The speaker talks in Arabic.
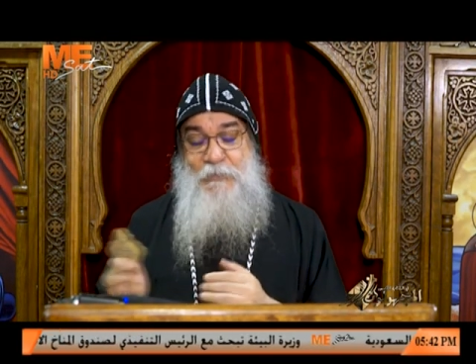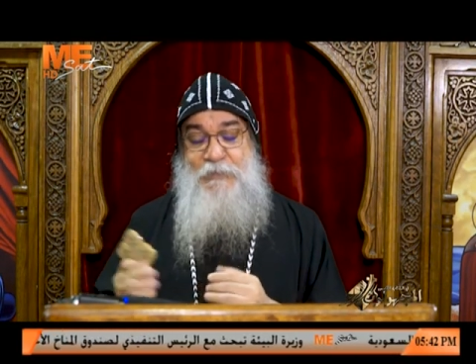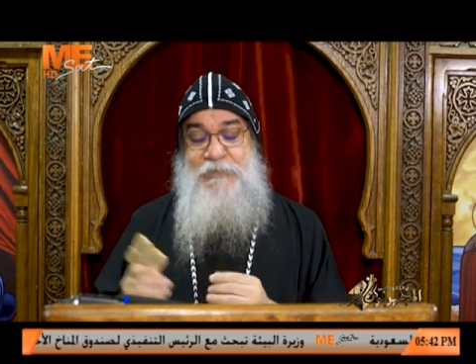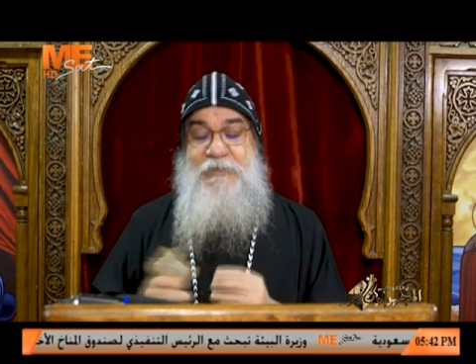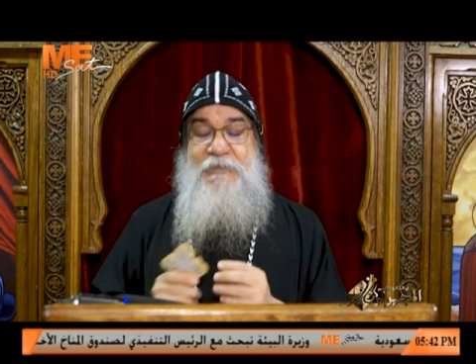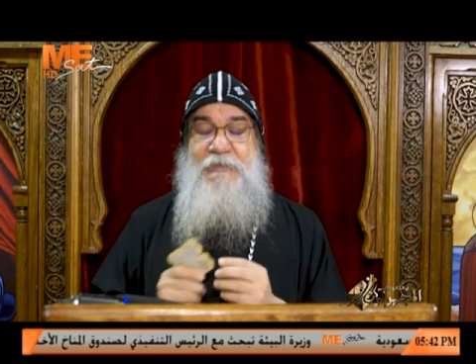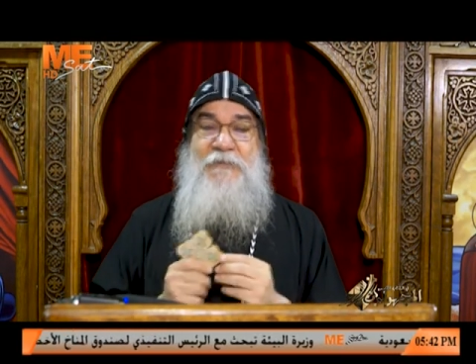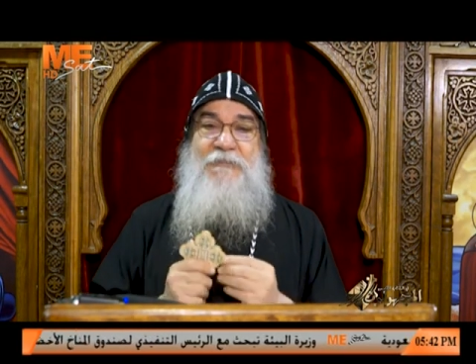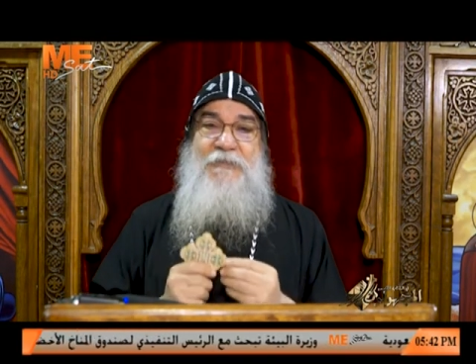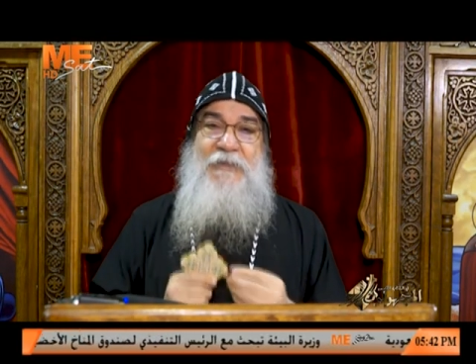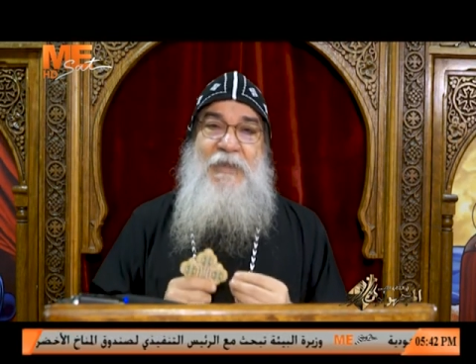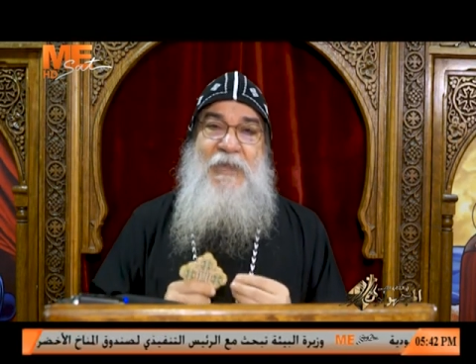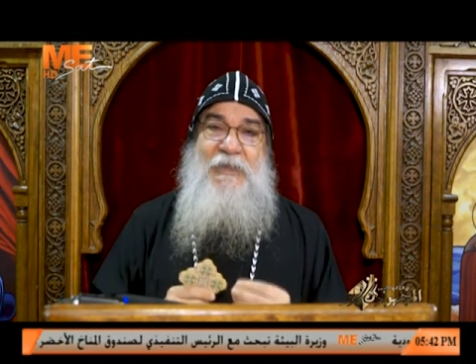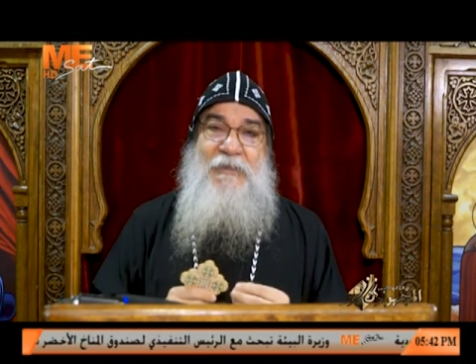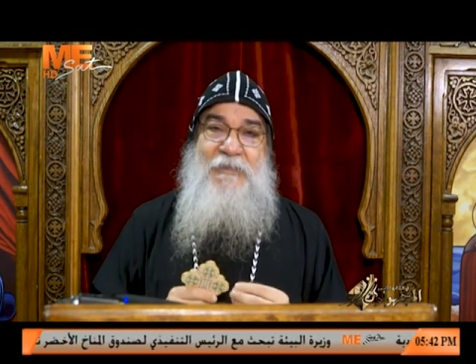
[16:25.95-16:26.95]
وصار في
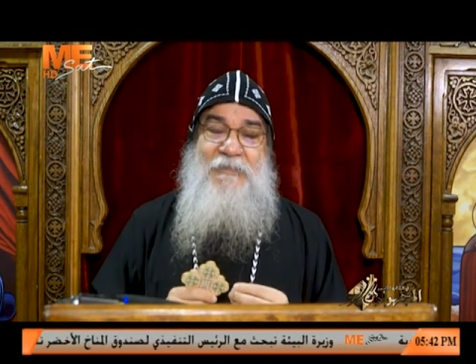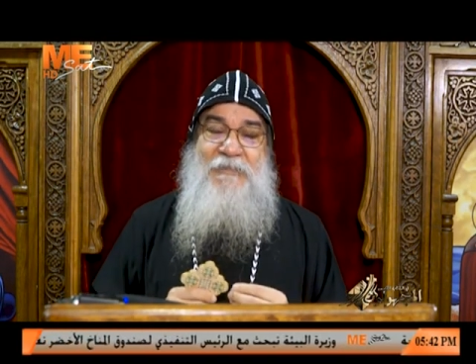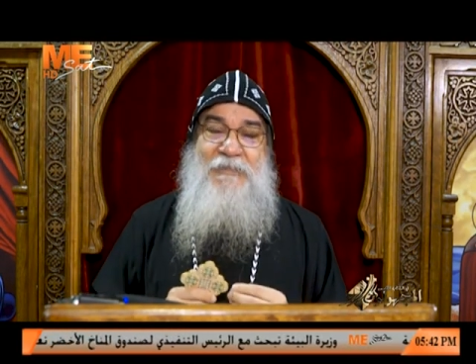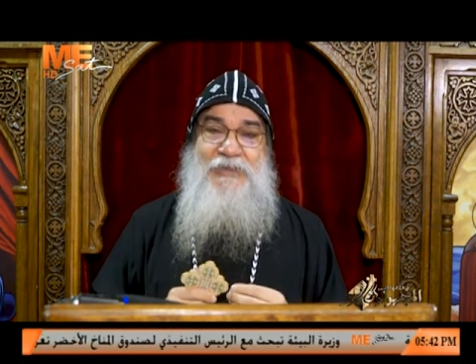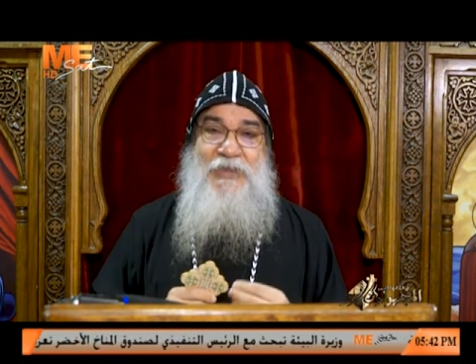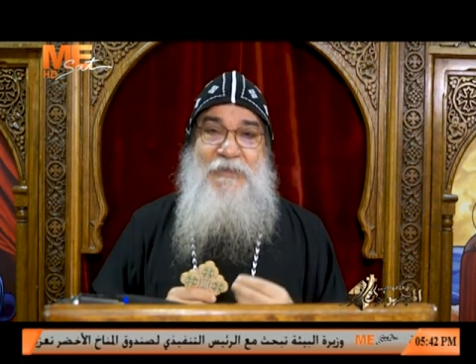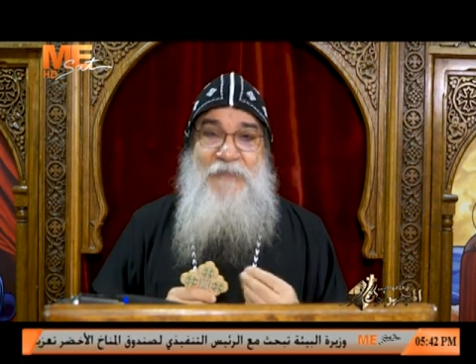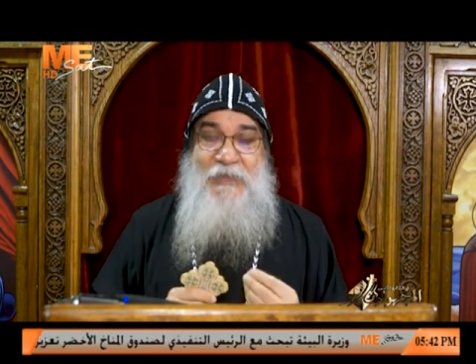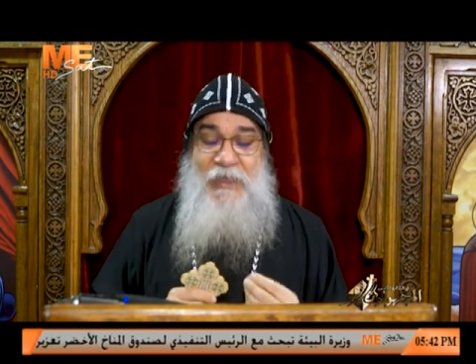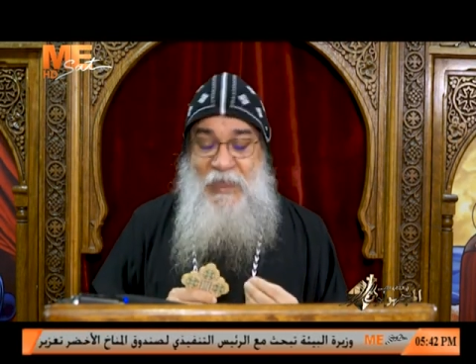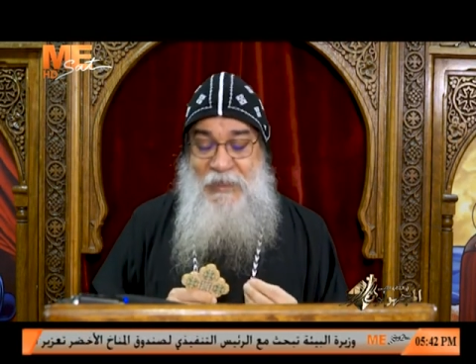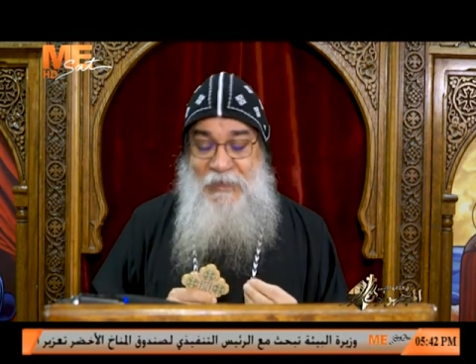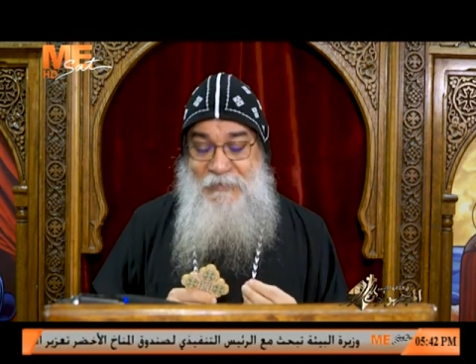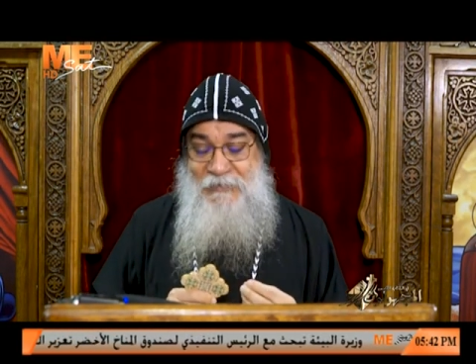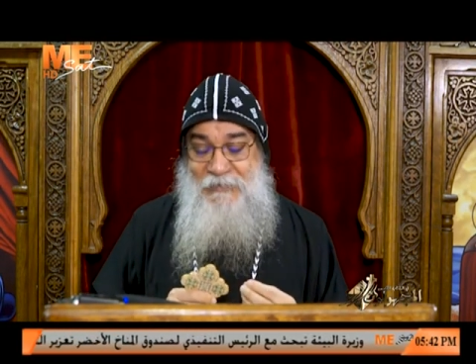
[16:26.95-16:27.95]
نحاس
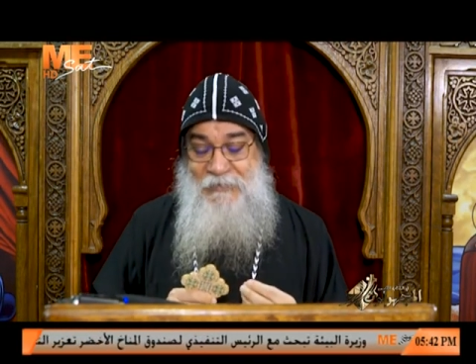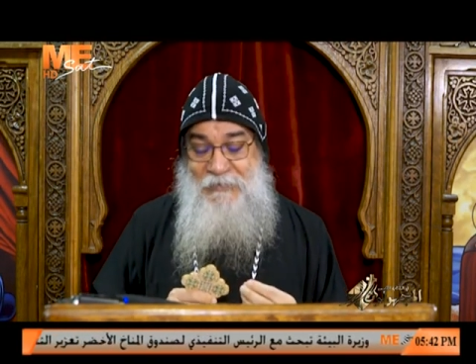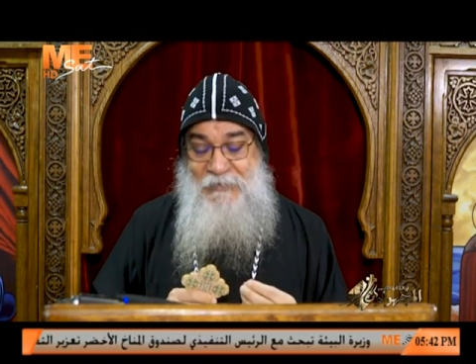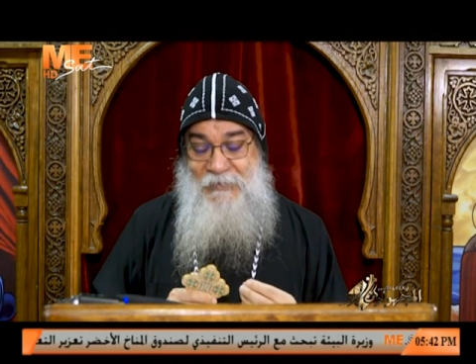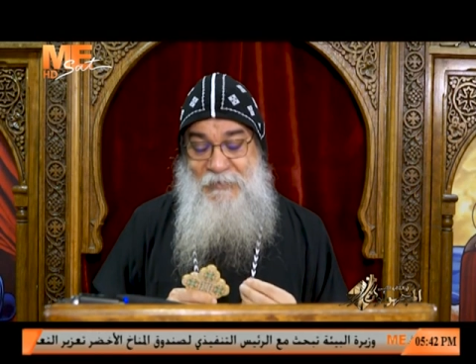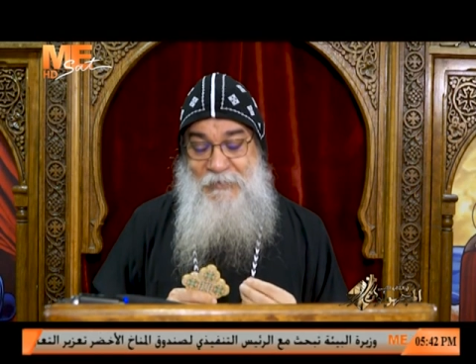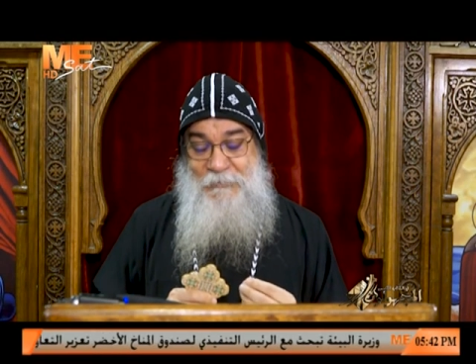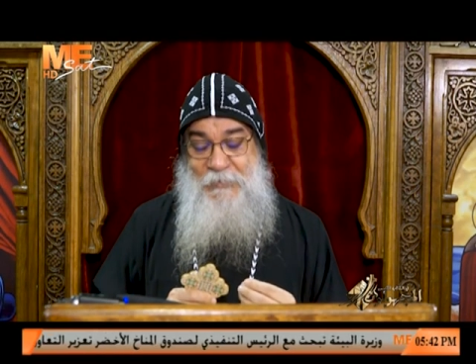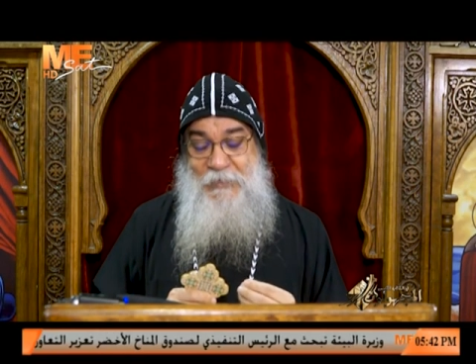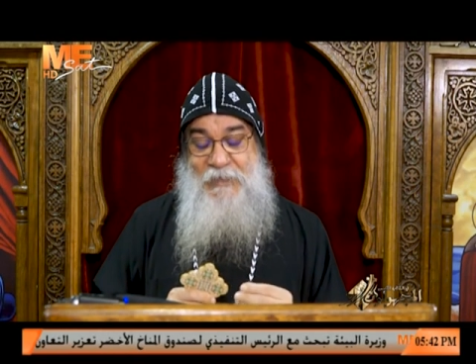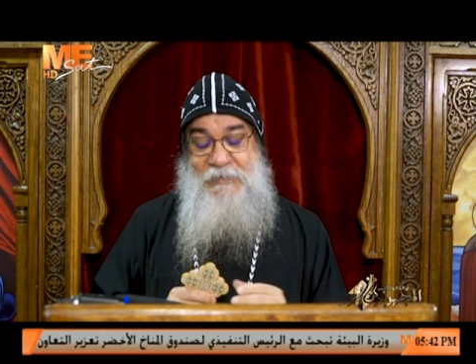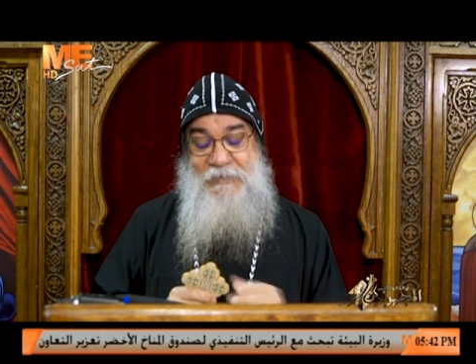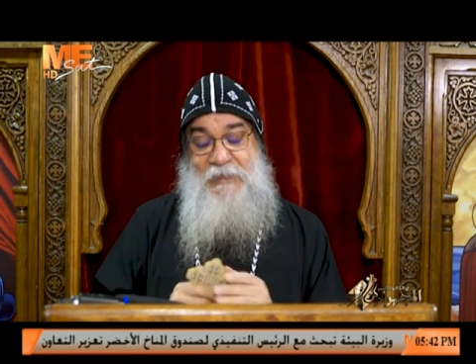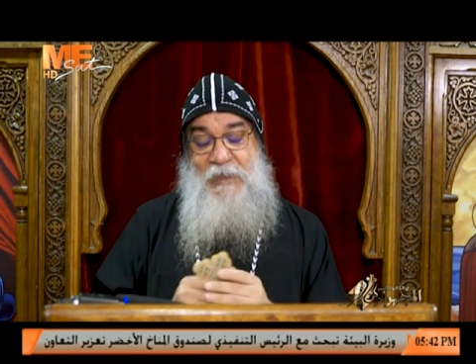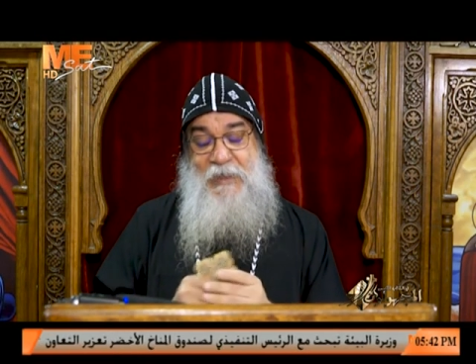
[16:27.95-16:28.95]
شفيعا
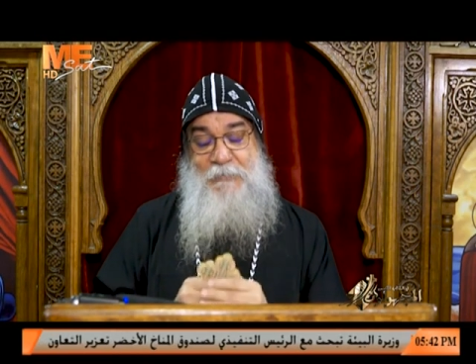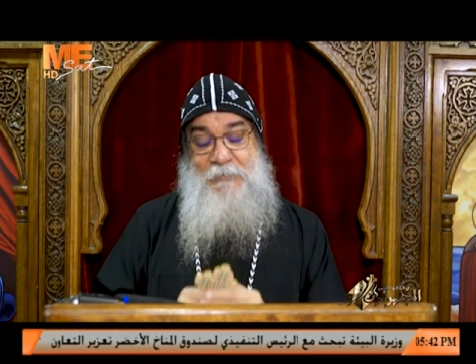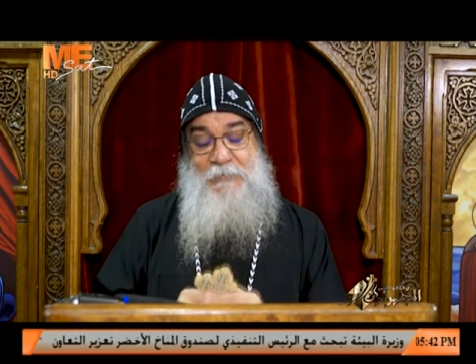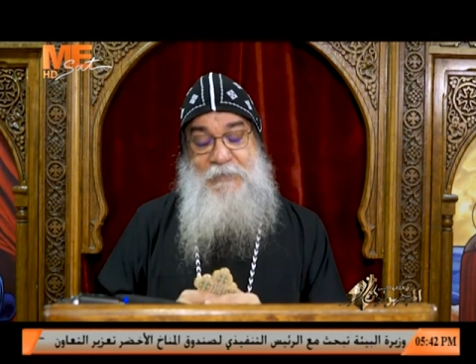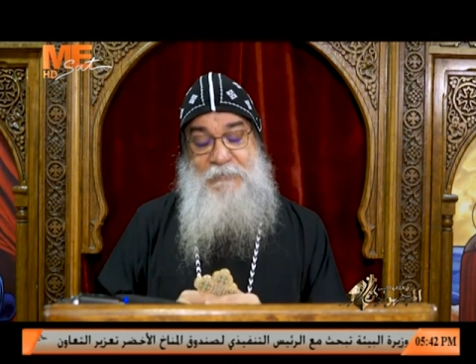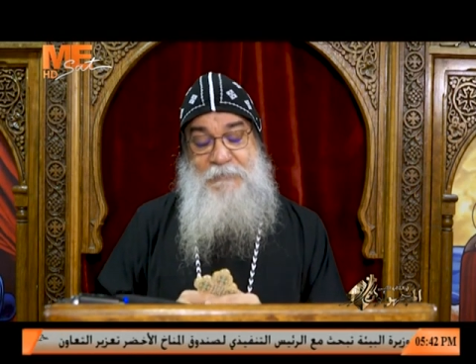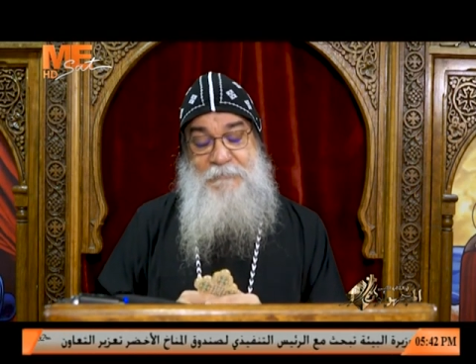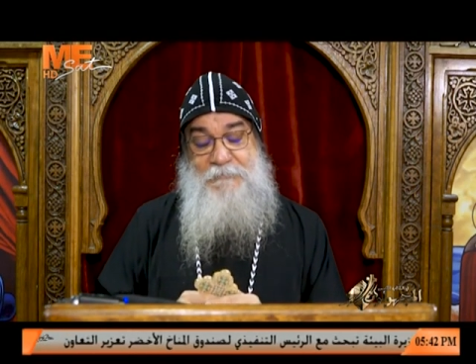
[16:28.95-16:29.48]
بهذا العمل